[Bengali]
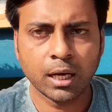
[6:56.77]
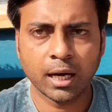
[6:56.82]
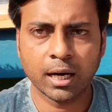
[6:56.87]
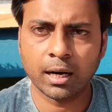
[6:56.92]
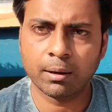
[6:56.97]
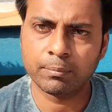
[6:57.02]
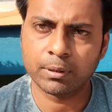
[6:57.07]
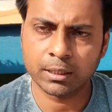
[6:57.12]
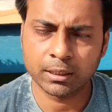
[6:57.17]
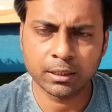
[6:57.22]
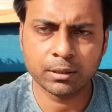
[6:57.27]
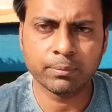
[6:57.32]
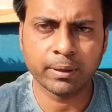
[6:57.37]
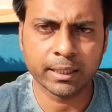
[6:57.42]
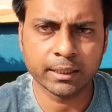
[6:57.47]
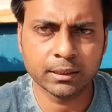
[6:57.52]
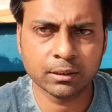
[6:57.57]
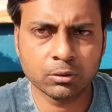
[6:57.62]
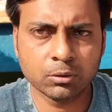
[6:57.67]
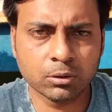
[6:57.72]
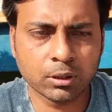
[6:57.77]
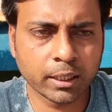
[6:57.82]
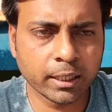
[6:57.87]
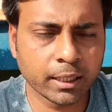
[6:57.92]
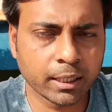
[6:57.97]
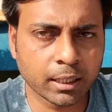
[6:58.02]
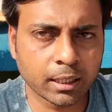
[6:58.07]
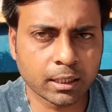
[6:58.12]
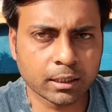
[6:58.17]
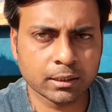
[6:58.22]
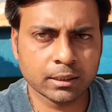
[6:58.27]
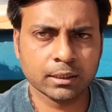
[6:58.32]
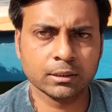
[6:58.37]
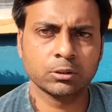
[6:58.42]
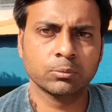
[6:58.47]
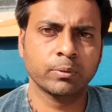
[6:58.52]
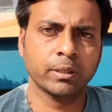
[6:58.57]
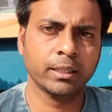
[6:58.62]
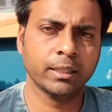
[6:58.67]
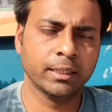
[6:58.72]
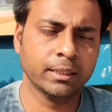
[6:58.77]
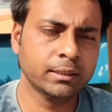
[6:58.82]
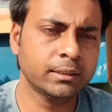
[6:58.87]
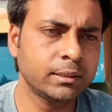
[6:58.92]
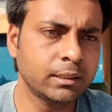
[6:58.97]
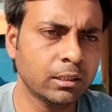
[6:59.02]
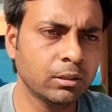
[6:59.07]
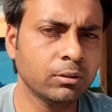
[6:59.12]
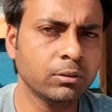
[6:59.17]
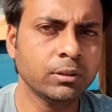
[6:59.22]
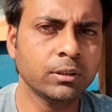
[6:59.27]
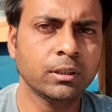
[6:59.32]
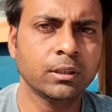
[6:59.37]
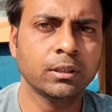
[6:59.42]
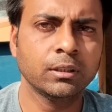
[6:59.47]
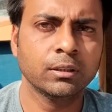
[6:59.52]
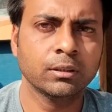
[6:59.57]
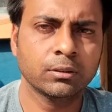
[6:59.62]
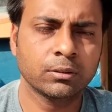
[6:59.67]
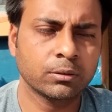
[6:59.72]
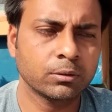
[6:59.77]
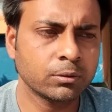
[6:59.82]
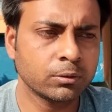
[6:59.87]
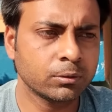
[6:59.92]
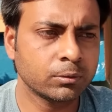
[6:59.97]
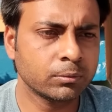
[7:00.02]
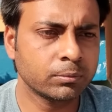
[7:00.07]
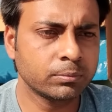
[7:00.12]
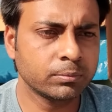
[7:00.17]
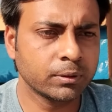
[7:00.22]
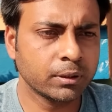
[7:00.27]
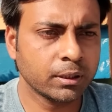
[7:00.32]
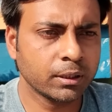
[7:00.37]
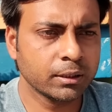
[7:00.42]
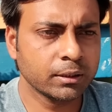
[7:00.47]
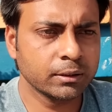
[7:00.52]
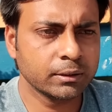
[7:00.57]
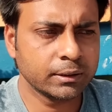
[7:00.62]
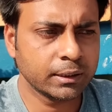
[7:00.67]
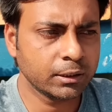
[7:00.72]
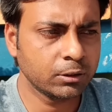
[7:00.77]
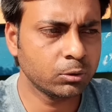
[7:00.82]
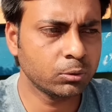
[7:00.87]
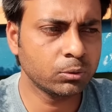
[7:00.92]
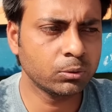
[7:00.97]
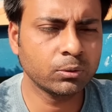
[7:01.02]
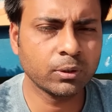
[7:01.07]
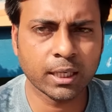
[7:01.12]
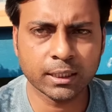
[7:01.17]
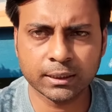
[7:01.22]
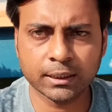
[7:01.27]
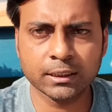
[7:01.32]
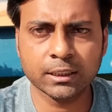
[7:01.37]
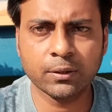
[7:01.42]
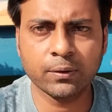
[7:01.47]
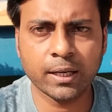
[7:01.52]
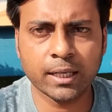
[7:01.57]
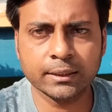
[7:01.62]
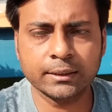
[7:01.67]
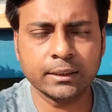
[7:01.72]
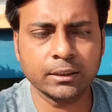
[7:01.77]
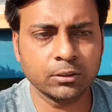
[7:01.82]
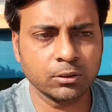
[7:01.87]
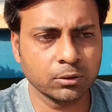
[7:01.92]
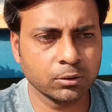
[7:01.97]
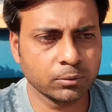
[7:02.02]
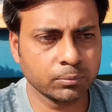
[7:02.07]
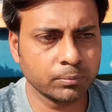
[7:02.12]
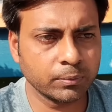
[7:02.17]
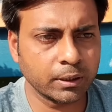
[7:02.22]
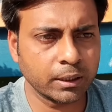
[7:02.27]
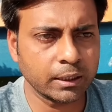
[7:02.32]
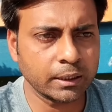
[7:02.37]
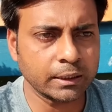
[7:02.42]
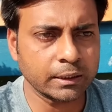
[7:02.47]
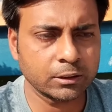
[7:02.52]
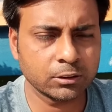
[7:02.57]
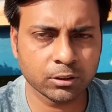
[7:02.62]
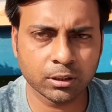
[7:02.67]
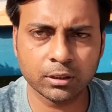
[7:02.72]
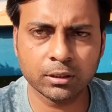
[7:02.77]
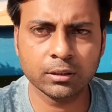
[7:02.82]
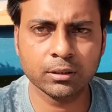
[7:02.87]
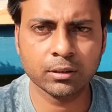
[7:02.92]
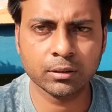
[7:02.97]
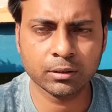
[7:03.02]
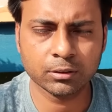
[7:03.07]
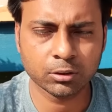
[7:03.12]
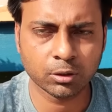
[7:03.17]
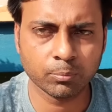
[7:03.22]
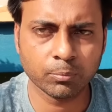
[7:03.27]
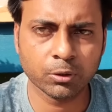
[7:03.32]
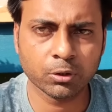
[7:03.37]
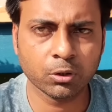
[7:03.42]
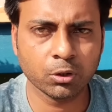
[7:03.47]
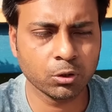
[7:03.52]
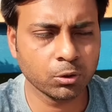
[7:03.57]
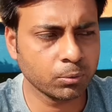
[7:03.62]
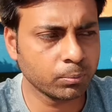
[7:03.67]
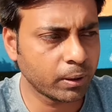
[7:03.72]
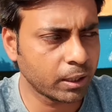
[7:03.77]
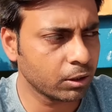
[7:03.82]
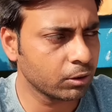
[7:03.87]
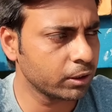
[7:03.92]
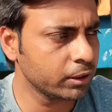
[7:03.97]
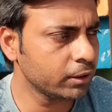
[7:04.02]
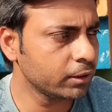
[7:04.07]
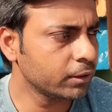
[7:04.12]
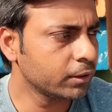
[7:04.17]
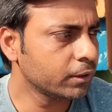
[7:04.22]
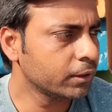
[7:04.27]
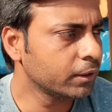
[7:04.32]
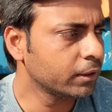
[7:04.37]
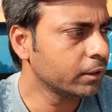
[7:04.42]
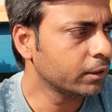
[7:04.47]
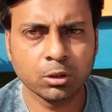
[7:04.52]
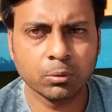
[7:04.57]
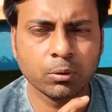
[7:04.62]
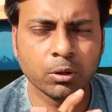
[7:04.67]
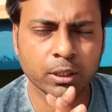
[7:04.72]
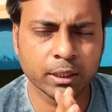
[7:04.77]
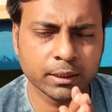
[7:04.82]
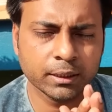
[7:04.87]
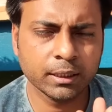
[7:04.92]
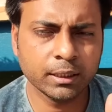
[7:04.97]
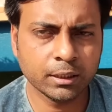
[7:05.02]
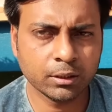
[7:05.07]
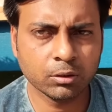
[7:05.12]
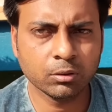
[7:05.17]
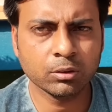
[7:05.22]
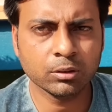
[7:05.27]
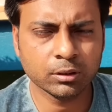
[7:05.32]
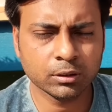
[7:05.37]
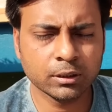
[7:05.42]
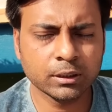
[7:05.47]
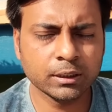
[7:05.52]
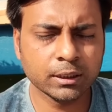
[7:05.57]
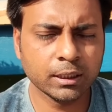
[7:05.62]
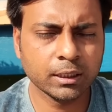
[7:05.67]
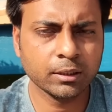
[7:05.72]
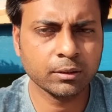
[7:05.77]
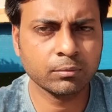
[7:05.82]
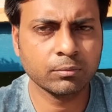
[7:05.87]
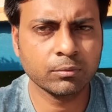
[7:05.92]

আর আমাদের বাড়িতেও ওরা একটা সময় এসছিল তো যেহেতু আসা যাওয়া আছে তো নিশ্চয়ই সম্পর্ক ভালোই তবে অনেকদিনই ওদের সাথে